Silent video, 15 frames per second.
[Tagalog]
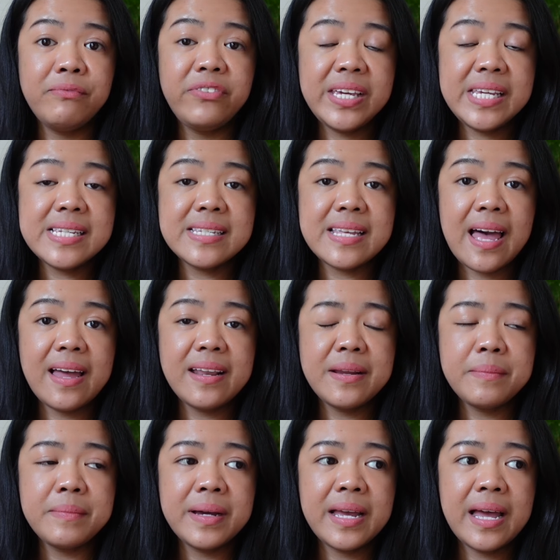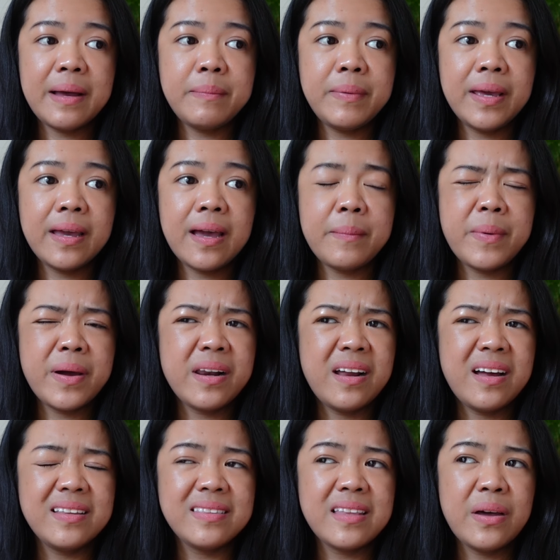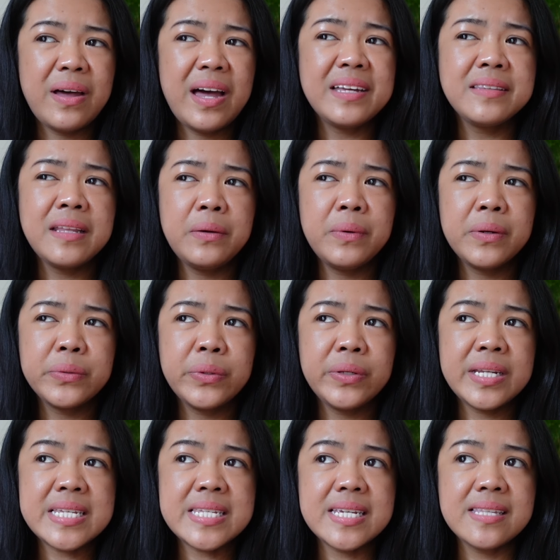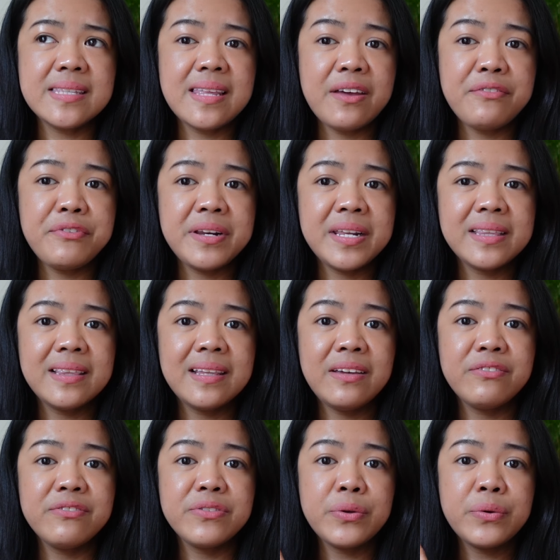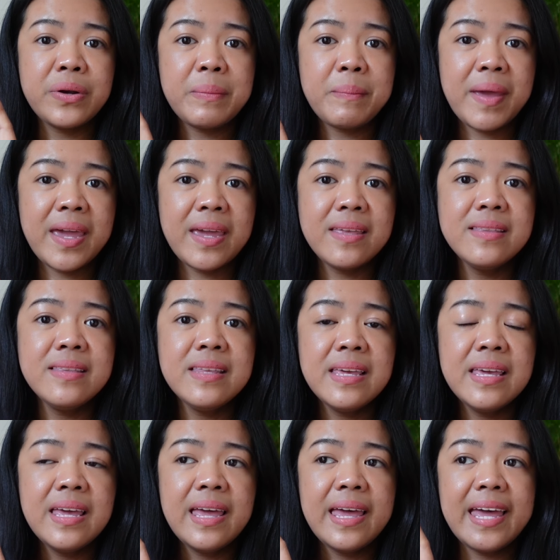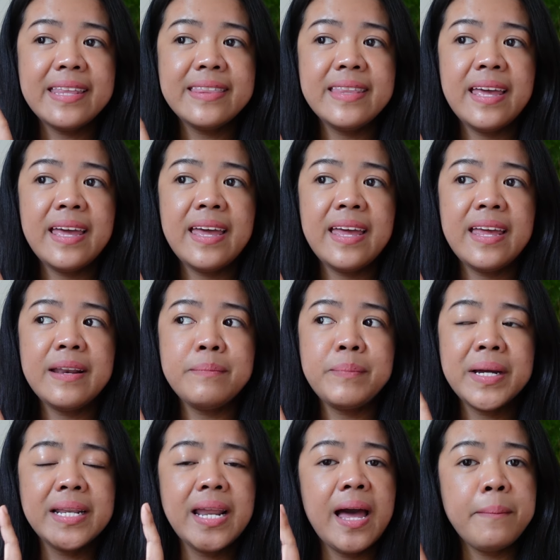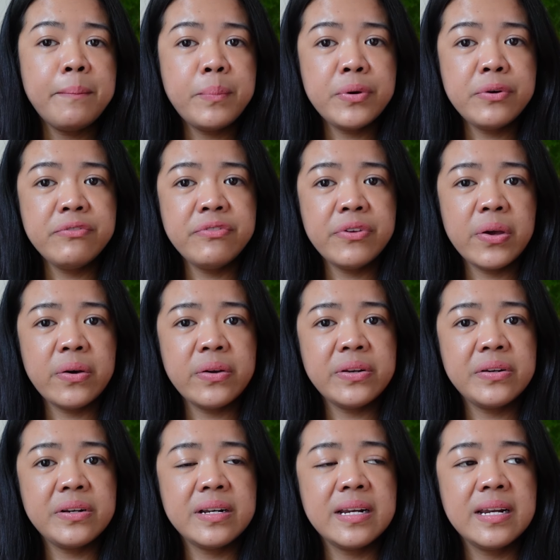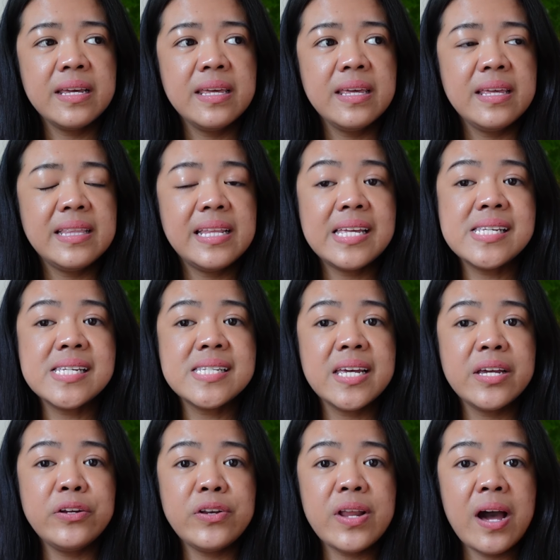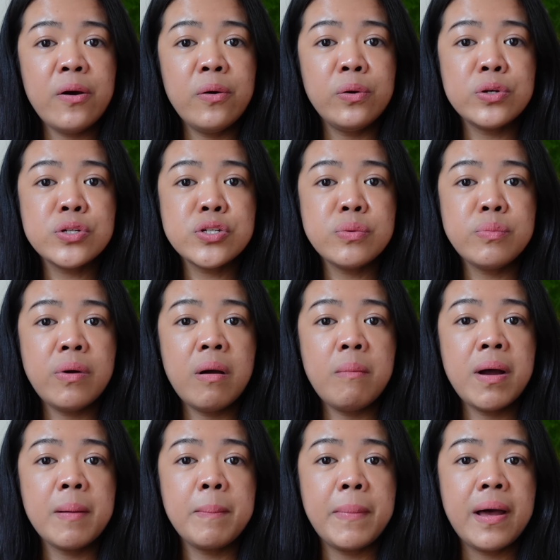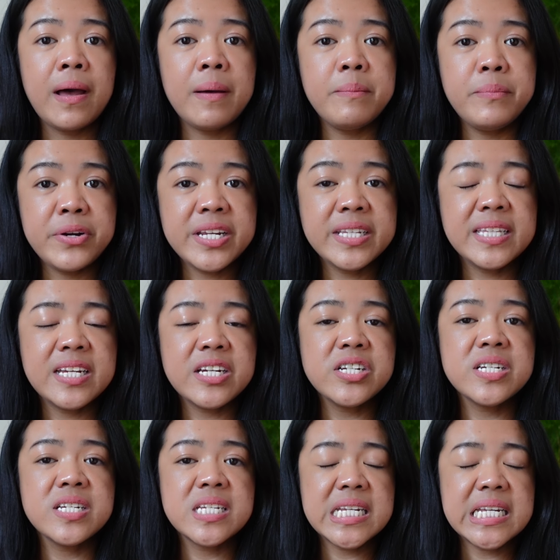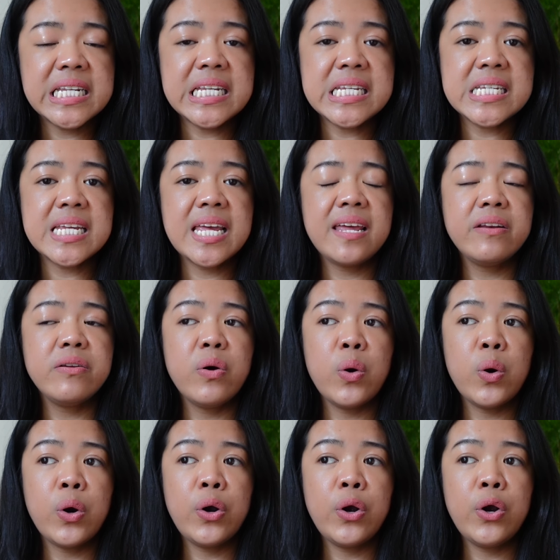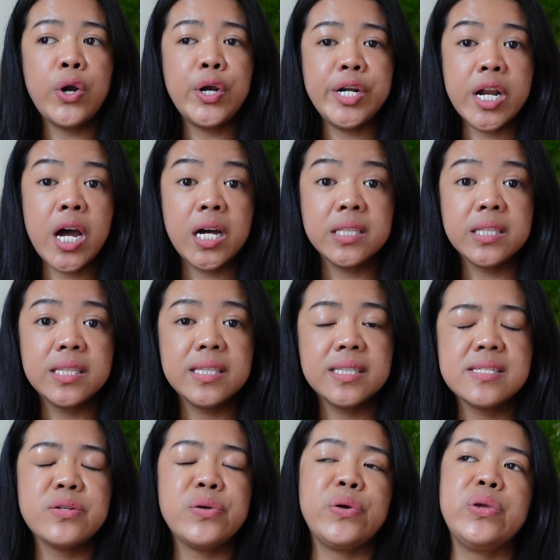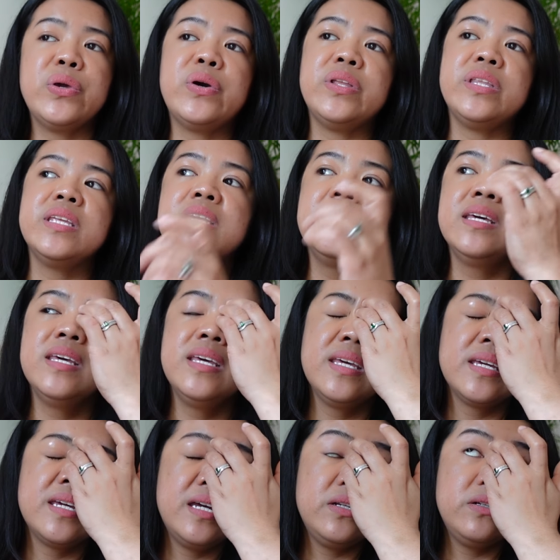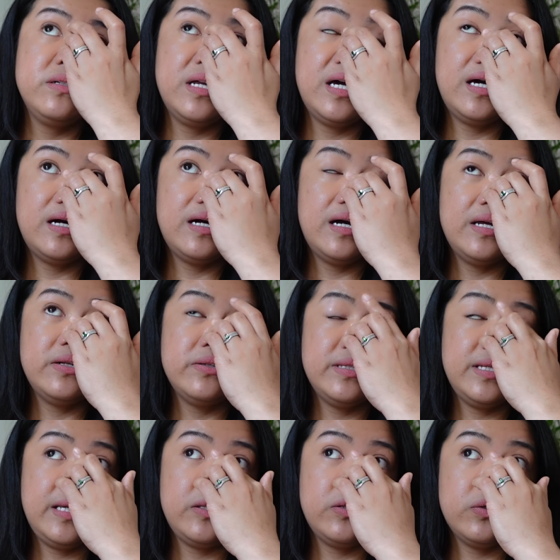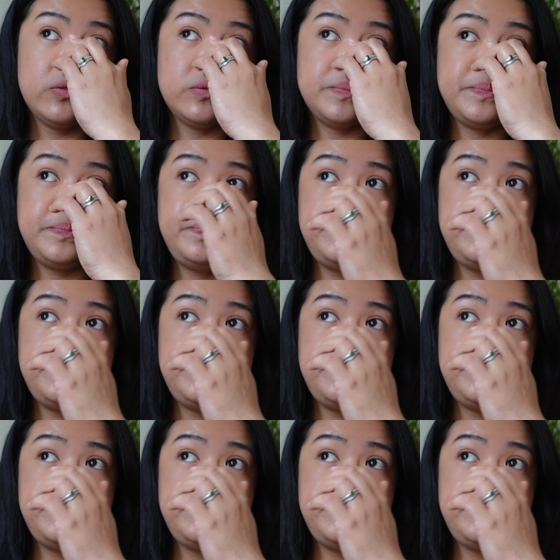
visa na mag apply ka parang ang, ta- ang tawag doon is indefinite leave to remain. And then, pag na-approve yun, nasa sayo na kung gusto mong magpa-British citizen or not. So, yun. Ganun ang ano dito.